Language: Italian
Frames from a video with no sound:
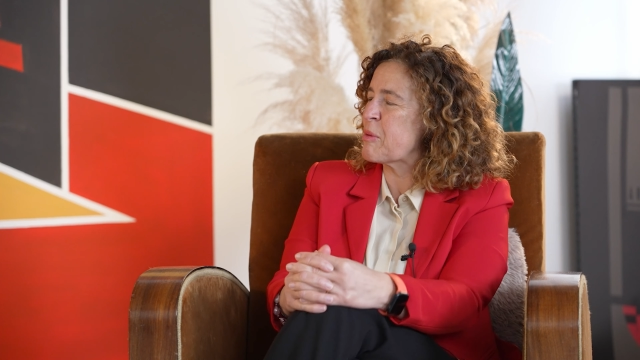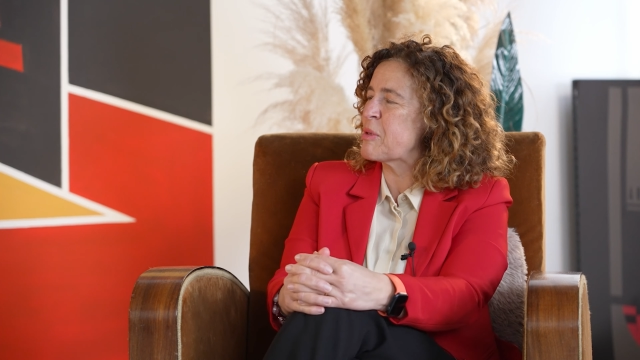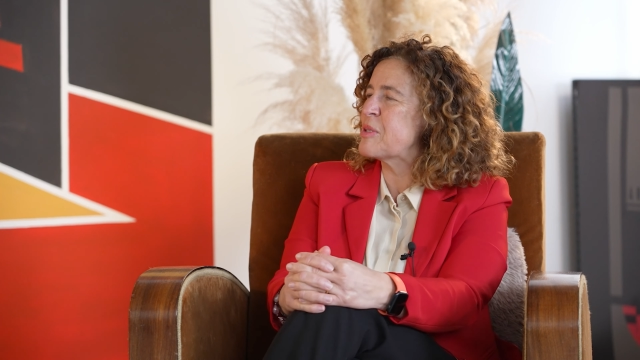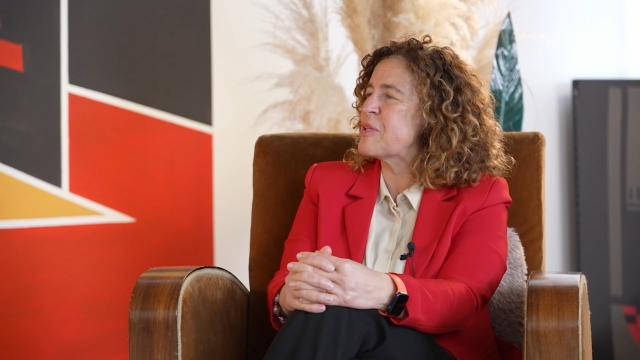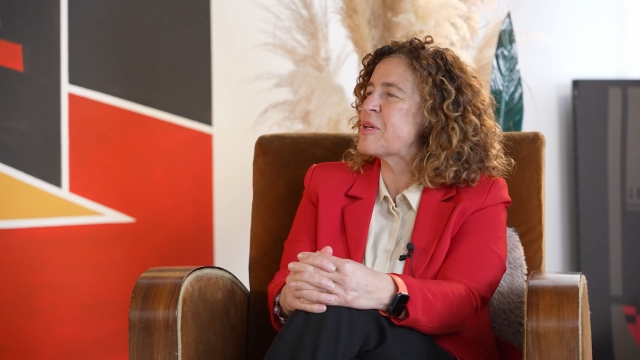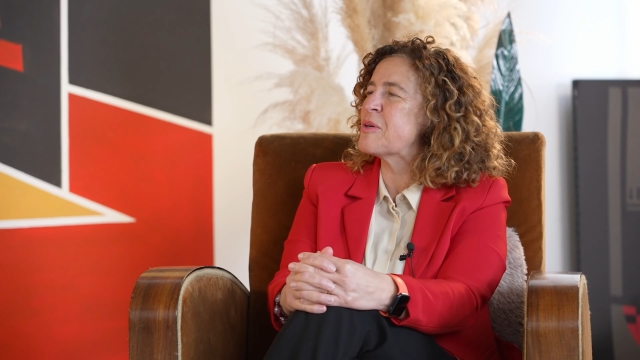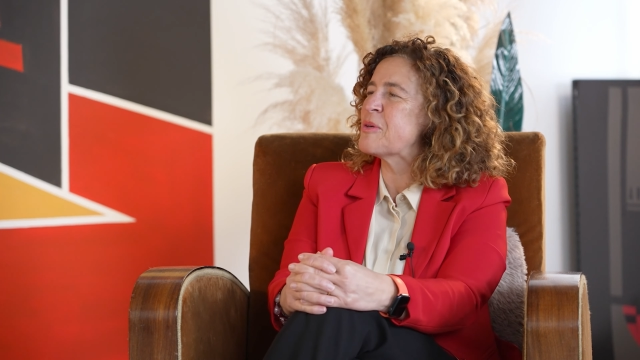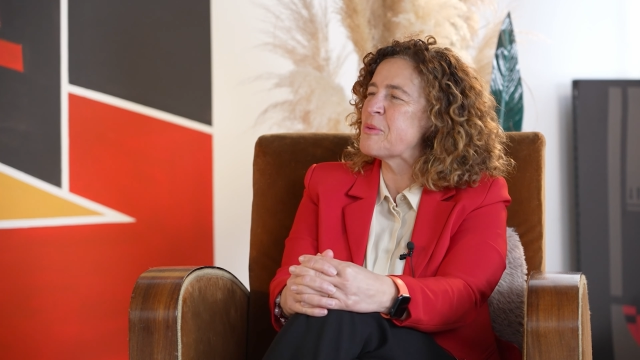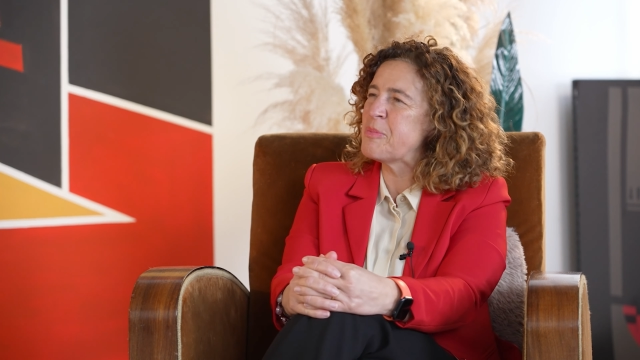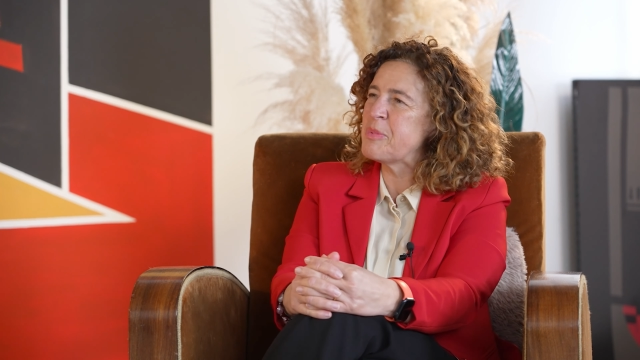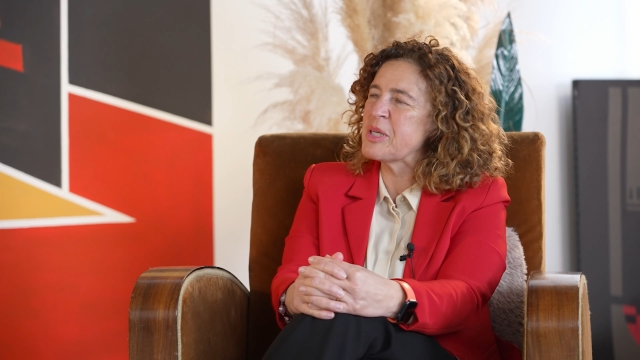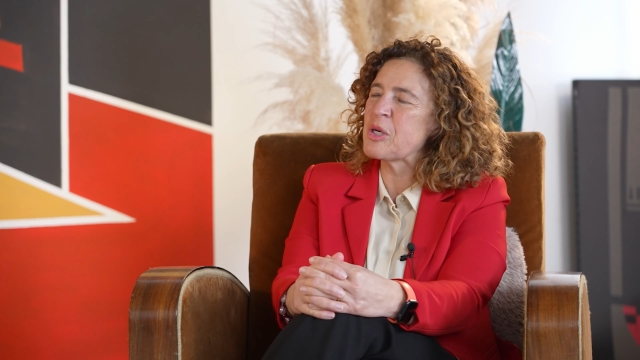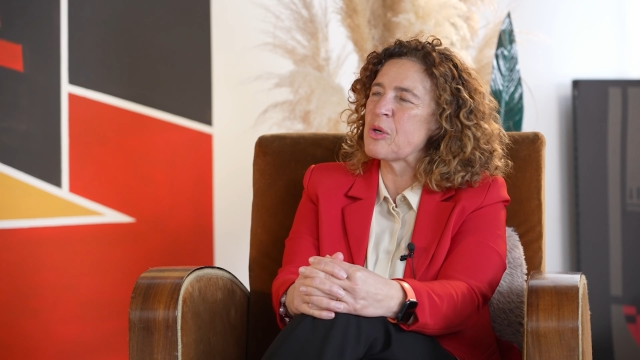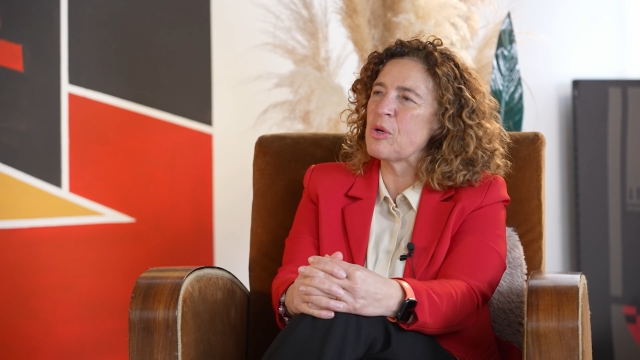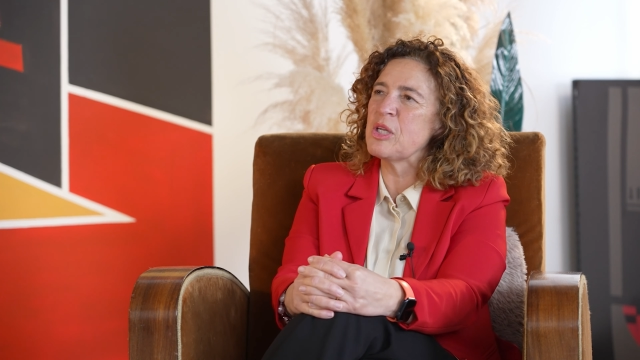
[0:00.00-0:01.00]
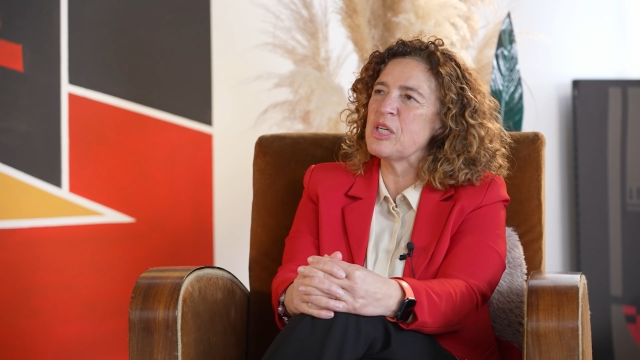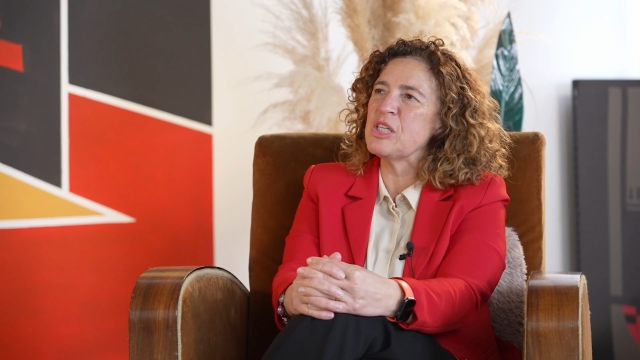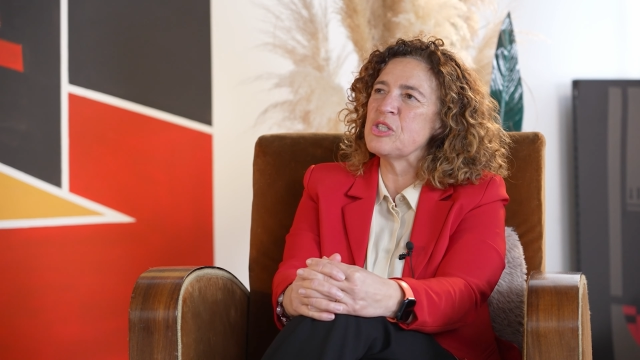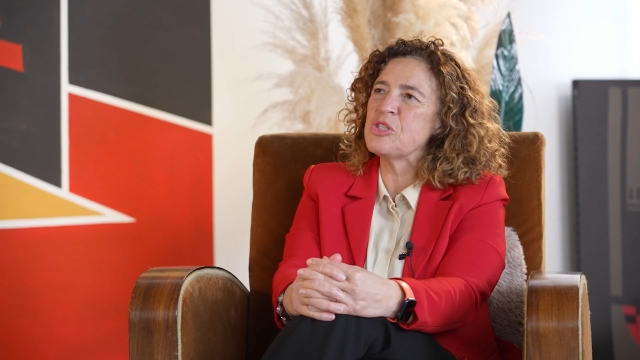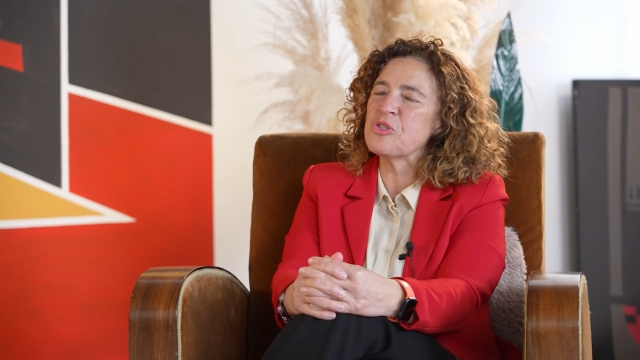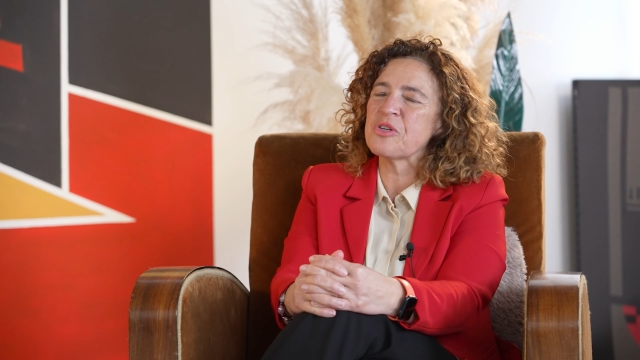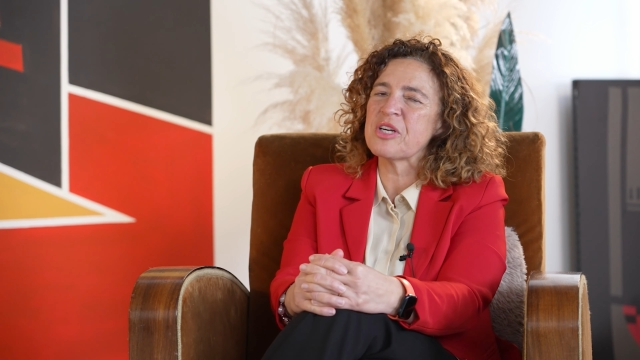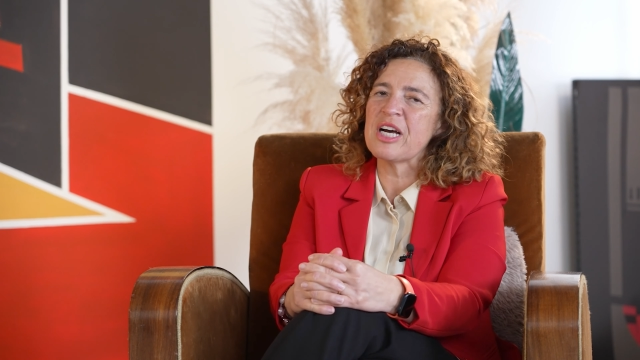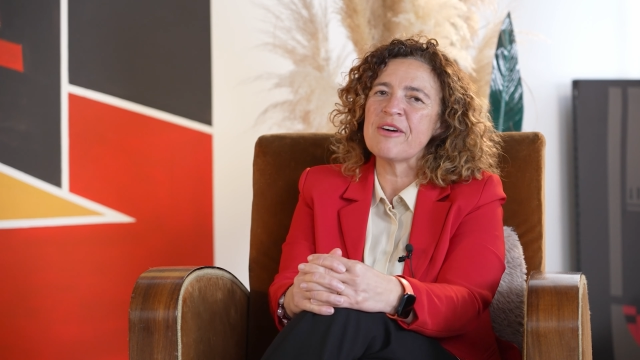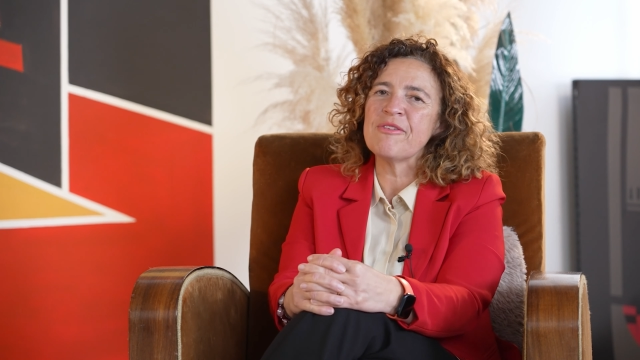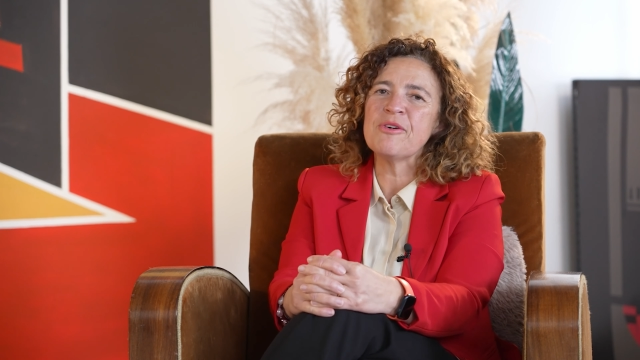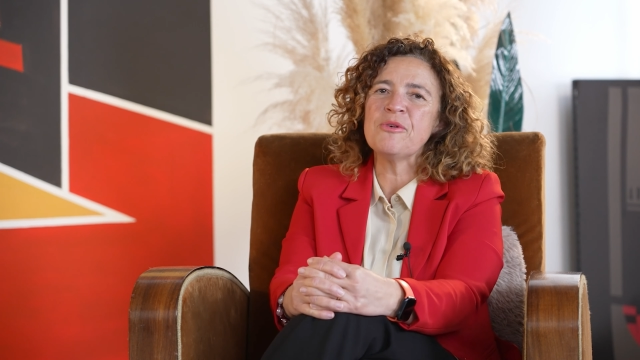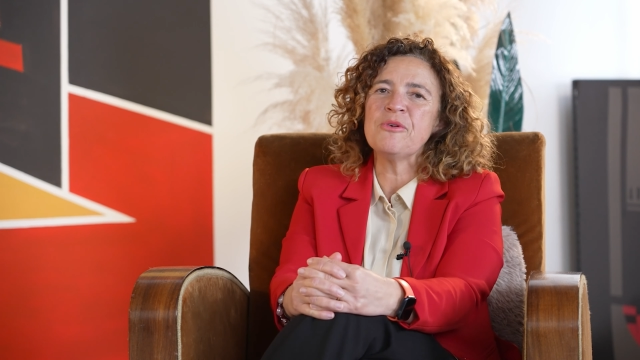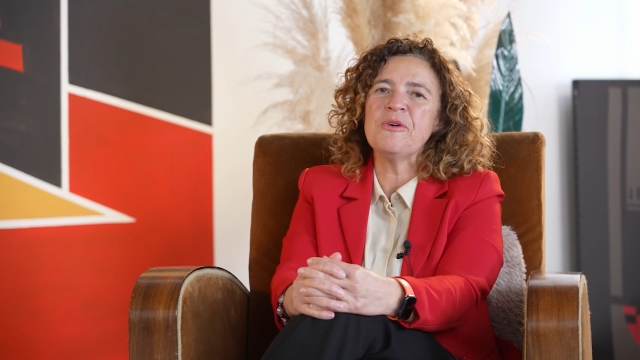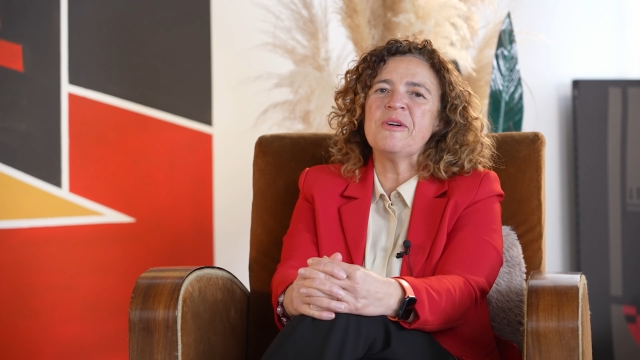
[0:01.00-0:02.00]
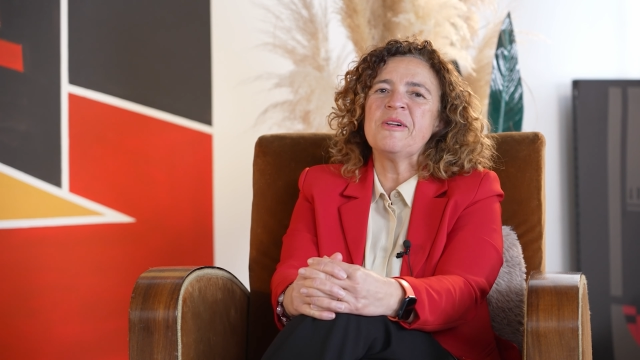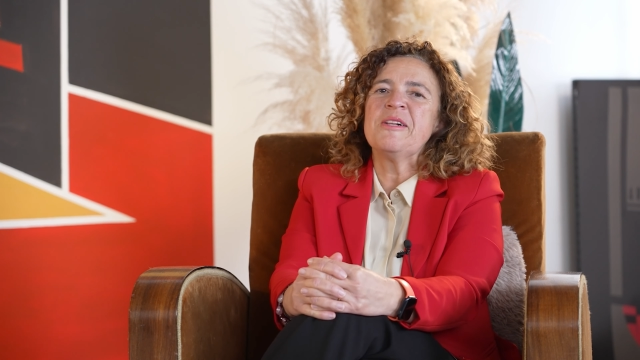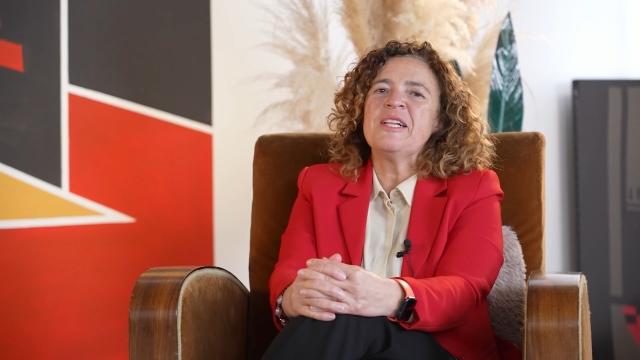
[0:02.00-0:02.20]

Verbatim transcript: ah. quando erano piccoli giocavano